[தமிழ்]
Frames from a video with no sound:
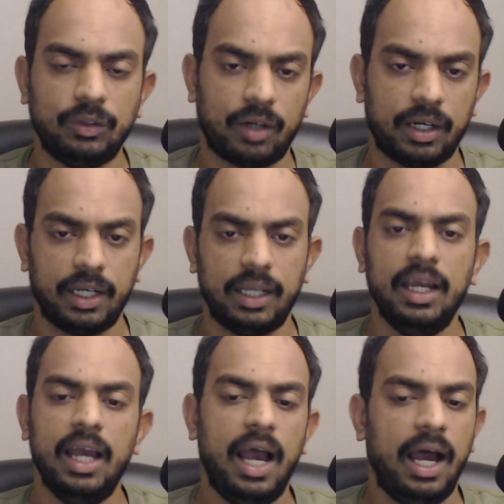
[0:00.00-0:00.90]
சொல்கிறாங்க
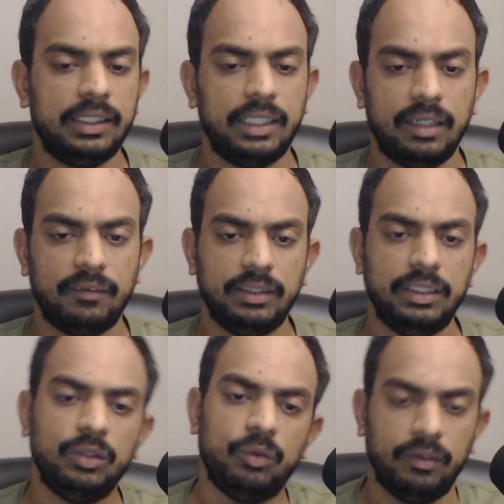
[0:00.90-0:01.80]
அதெல்லாம் வந்து
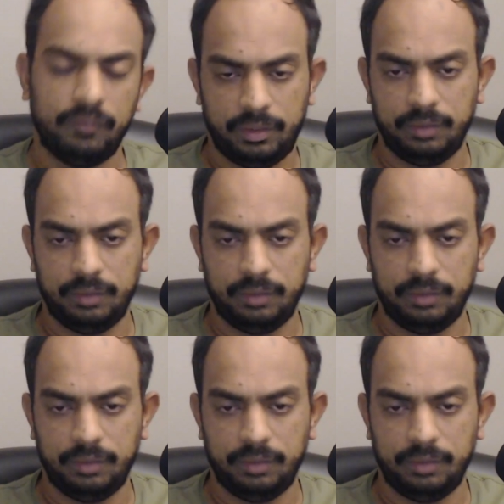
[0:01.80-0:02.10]
இதுக்குள்ளே வருது